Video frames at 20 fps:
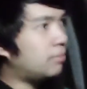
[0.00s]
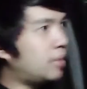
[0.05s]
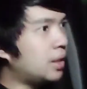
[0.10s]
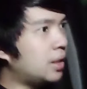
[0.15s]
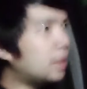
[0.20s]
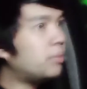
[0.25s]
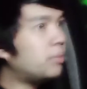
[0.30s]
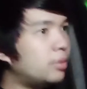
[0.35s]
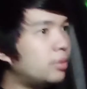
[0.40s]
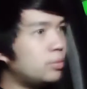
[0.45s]

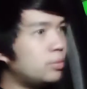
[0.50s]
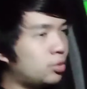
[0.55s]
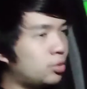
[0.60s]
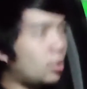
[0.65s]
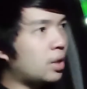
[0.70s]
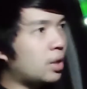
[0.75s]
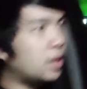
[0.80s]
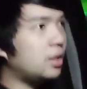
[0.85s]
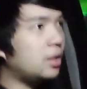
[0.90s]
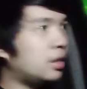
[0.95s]
mantap Om
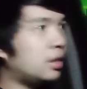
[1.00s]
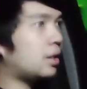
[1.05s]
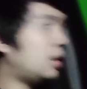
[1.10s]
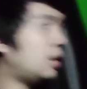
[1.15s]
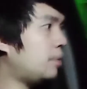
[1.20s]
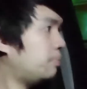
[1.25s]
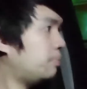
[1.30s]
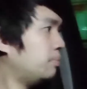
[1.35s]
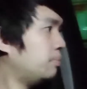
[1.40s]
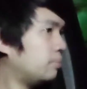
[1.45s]
suaranya
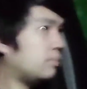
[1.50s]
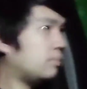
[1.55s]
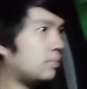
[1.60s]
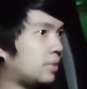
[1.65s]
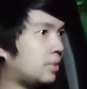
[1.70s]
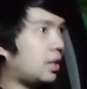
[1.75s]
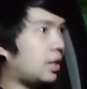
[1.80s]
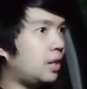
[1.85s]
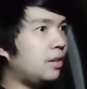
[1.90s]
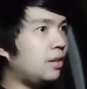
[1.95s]
kedap
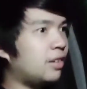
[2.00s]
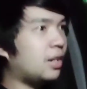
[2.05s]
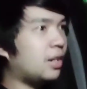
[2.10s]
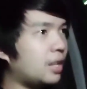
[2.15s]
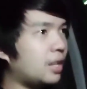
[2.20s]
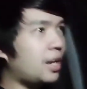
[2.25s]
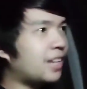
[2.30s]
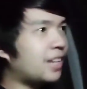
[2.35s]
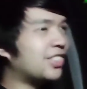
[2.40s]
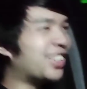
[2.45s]
tadi orang
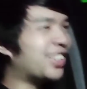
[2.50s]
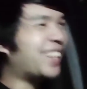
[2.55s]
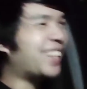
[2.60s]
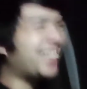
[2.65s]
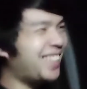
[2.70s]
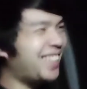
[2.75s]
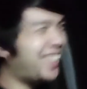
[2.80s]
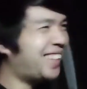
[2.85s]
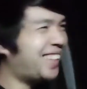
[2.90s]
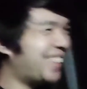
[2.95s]

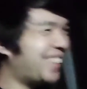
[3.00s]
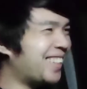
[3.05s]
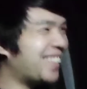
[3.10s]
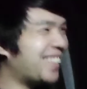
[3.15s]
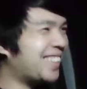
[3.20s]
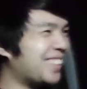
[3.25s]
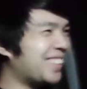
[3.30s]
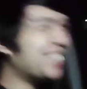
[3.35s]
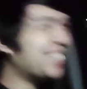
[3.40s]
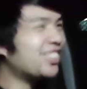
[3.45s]
laksananya
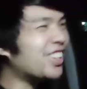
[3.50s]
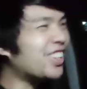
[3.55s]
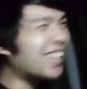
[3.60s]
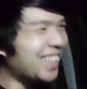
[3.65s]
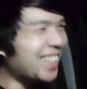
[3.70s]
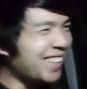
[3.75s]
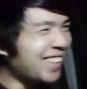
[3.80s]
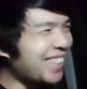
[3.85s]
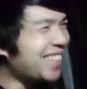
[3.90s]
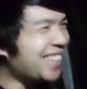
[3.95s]

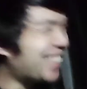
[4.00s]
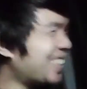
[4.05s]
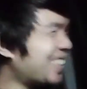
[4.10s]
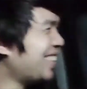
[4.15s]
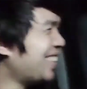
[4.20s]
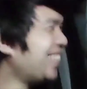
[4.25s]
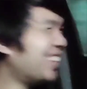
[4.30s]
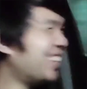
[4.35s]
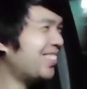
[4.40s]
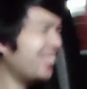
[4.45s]
suaranya jadi
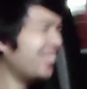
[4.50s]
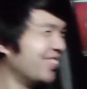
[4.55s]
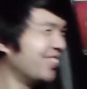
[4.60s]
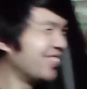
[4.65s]
kecil Om